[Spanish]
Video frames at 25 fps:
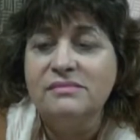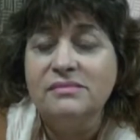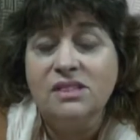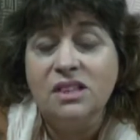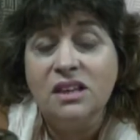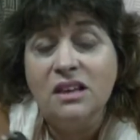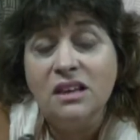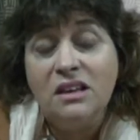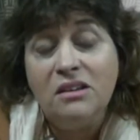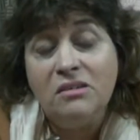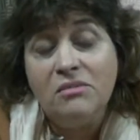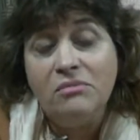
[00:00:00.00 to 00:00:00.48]

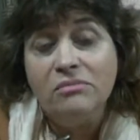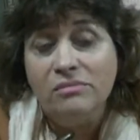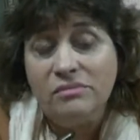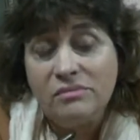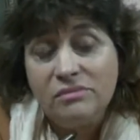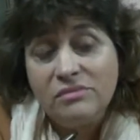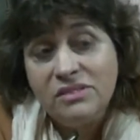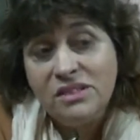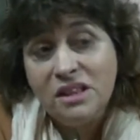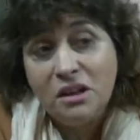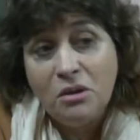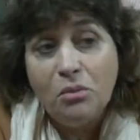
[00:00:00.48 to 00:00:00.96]
Sí,
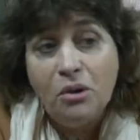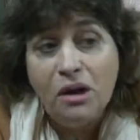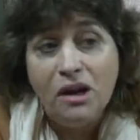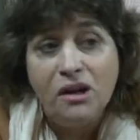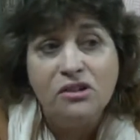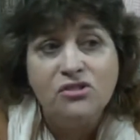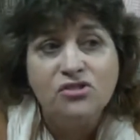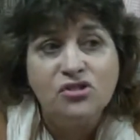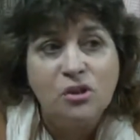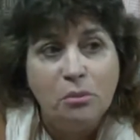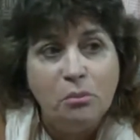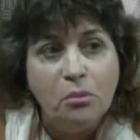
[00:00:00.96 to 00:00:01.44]
sí,
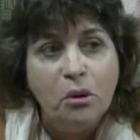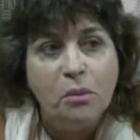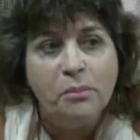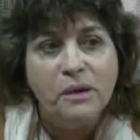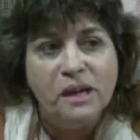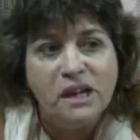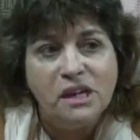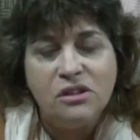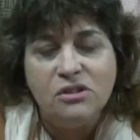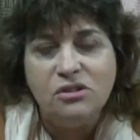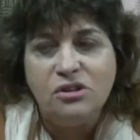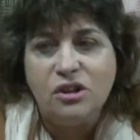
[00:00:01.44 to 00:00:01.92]
bueno, son Hay
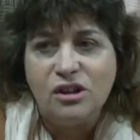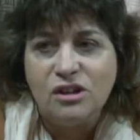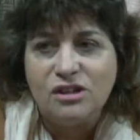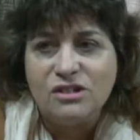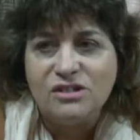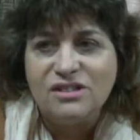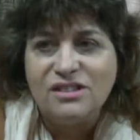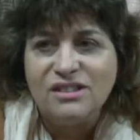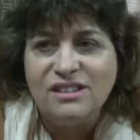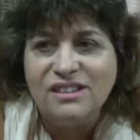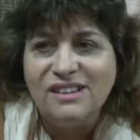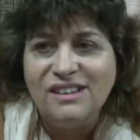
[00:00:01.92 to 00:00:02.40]
algo que no
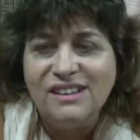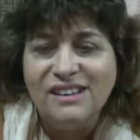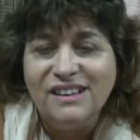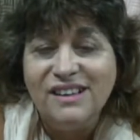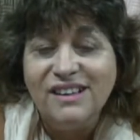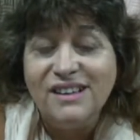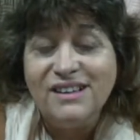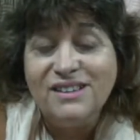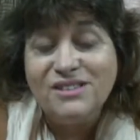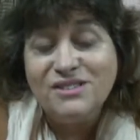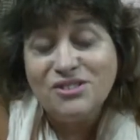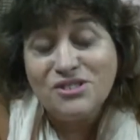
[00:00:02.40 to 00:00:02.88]
está bien.
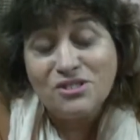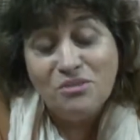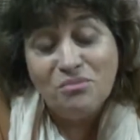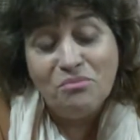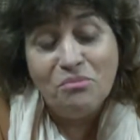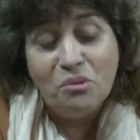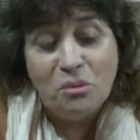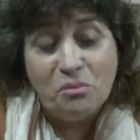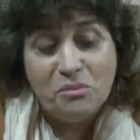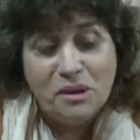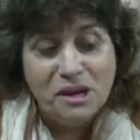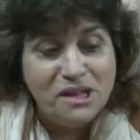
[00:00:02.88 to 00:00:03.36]
Son
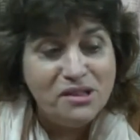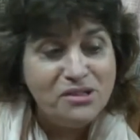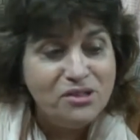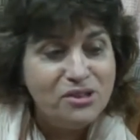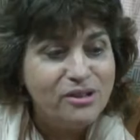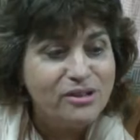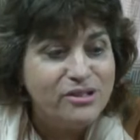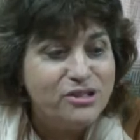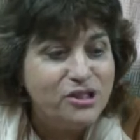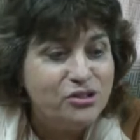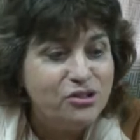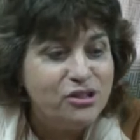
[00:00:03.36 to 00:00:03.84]

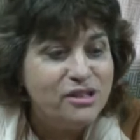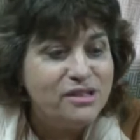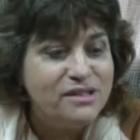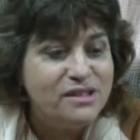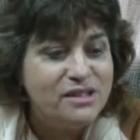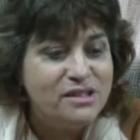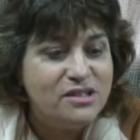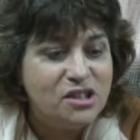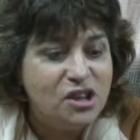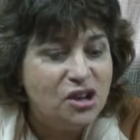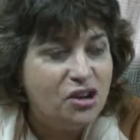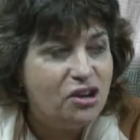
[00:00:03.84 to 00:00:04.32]
momentos, son
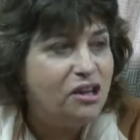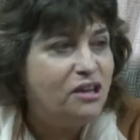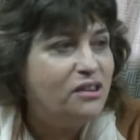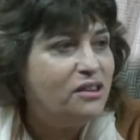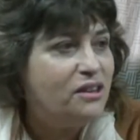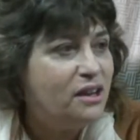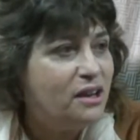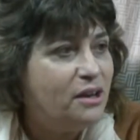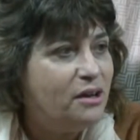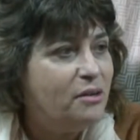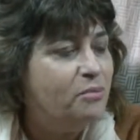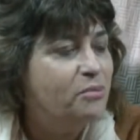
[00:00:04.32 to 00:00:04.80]
decisiones
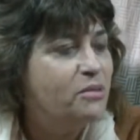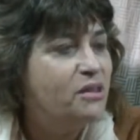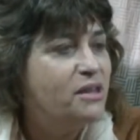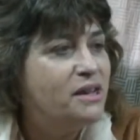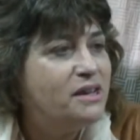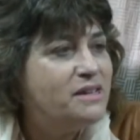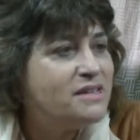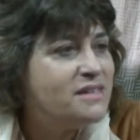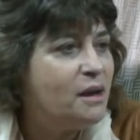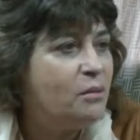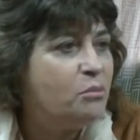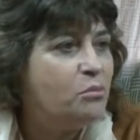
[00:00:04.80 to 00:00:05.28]
de,
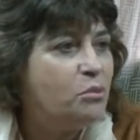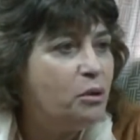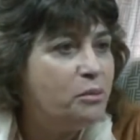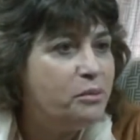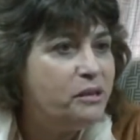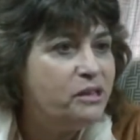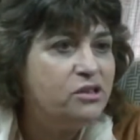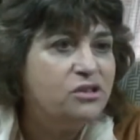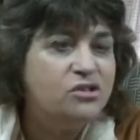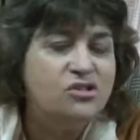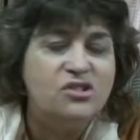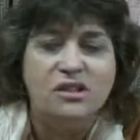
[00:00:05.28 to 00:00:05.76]
de esos
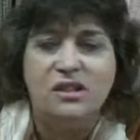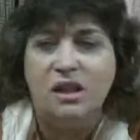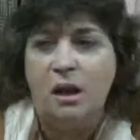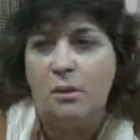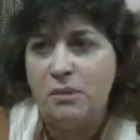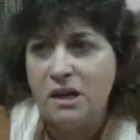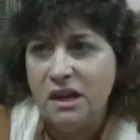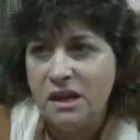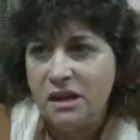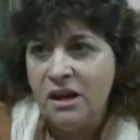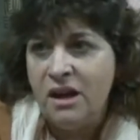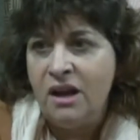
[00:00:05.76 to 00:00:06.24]
momentos y
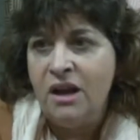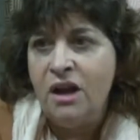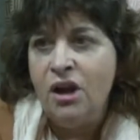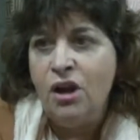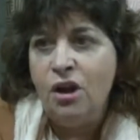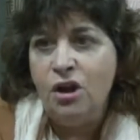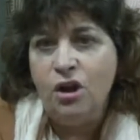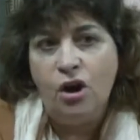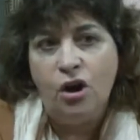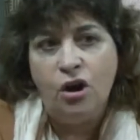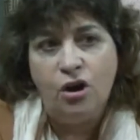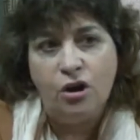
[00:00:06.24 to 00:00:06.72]
también
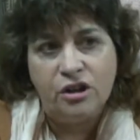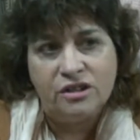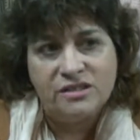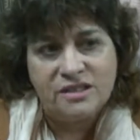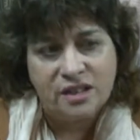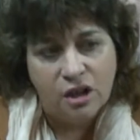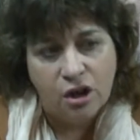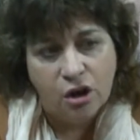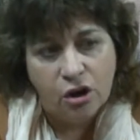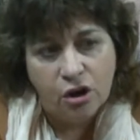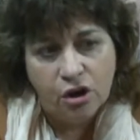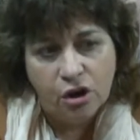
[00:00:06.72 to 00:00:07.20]

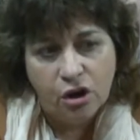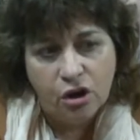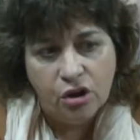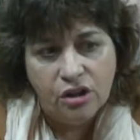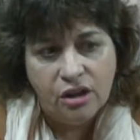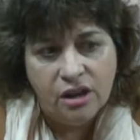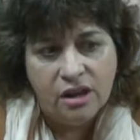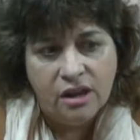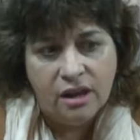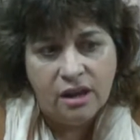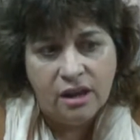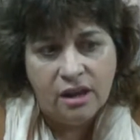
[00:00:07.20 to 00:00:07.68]
se logró
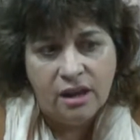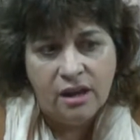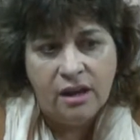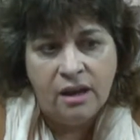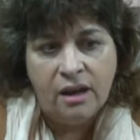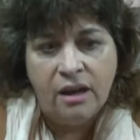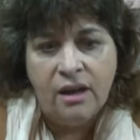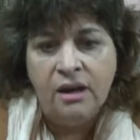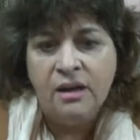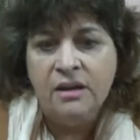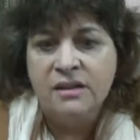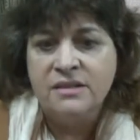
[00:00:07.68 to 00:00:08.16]
de que
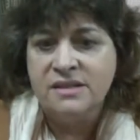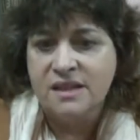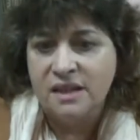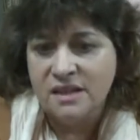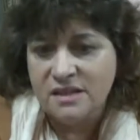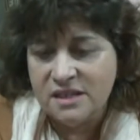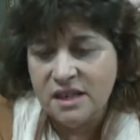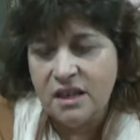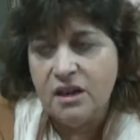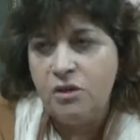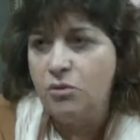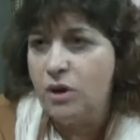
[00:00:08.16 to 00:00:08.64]
se
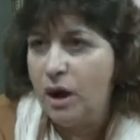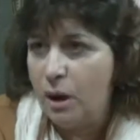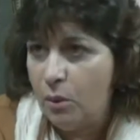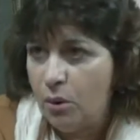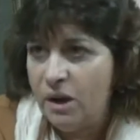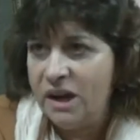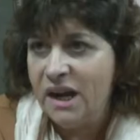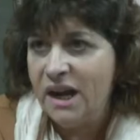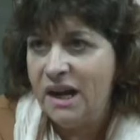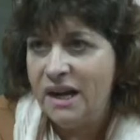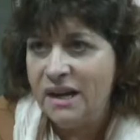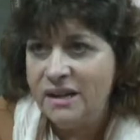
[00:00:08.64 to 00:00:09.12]
hiciera una
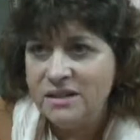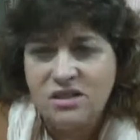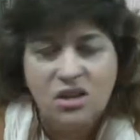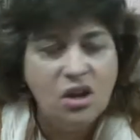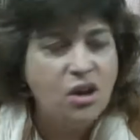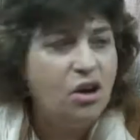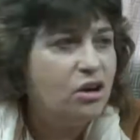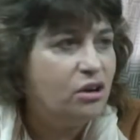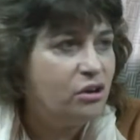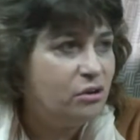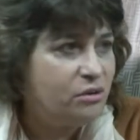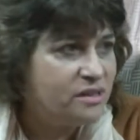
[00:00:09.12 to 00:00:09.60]
buena
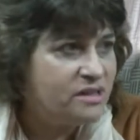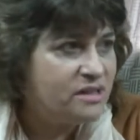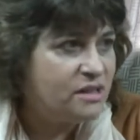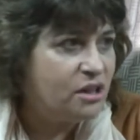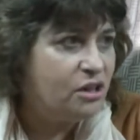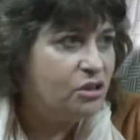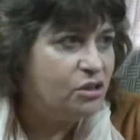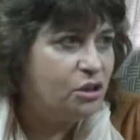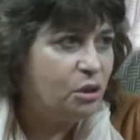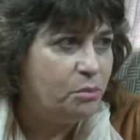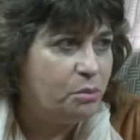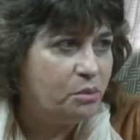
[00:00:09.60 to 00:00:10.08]
elección, ¿no es
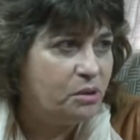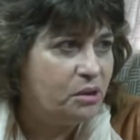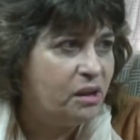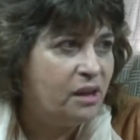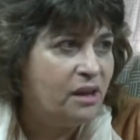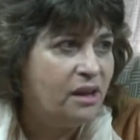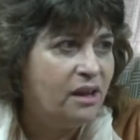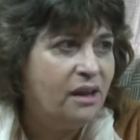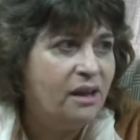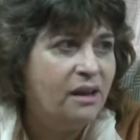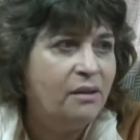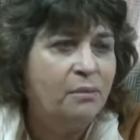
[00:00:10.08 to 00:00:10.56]
cierto?
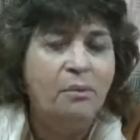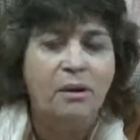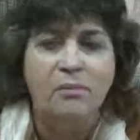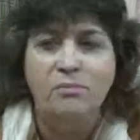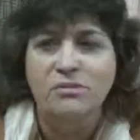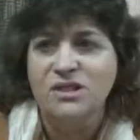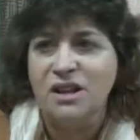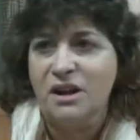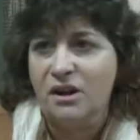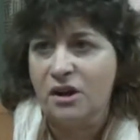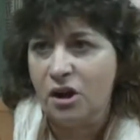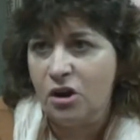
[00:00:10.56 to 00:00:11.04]
Porque
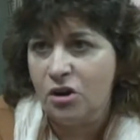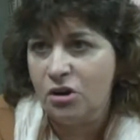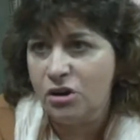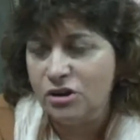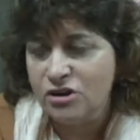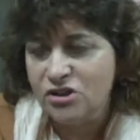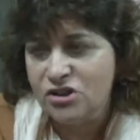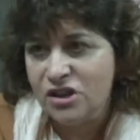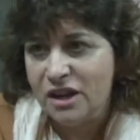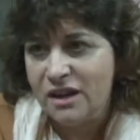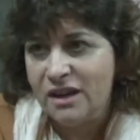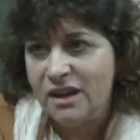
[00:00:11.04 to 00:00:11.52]
vamos a
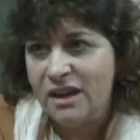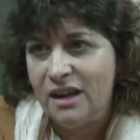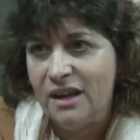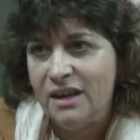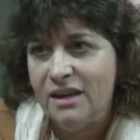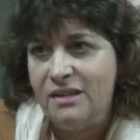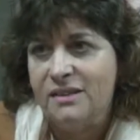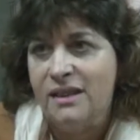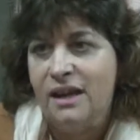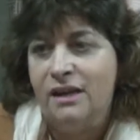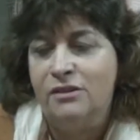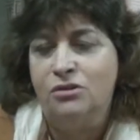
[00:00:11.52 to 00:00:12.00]
reconocer
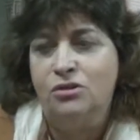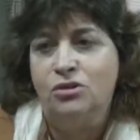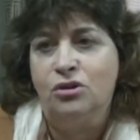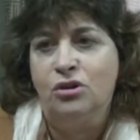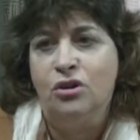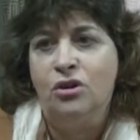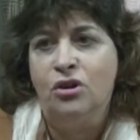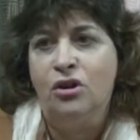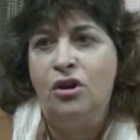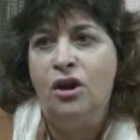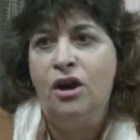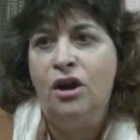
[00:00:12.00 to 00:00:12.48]
que
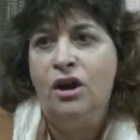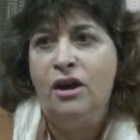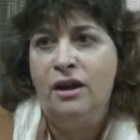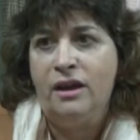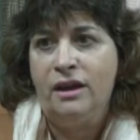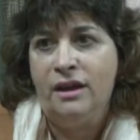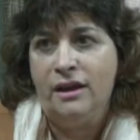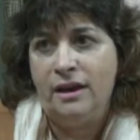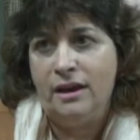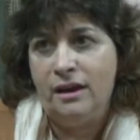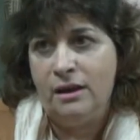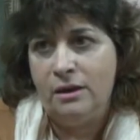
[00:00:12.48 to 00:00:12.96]
tanto
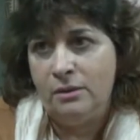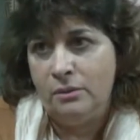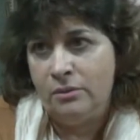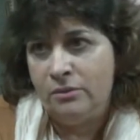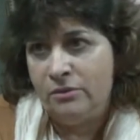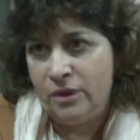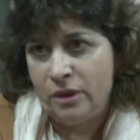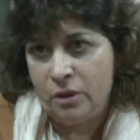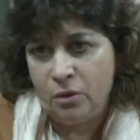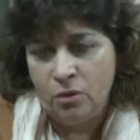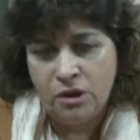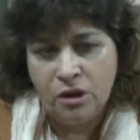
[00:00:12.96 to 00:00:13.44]
el
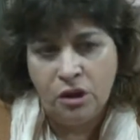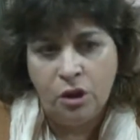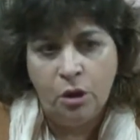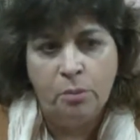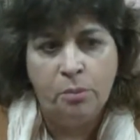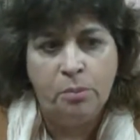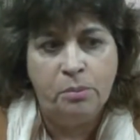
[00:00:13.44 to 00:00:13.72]
Unidos,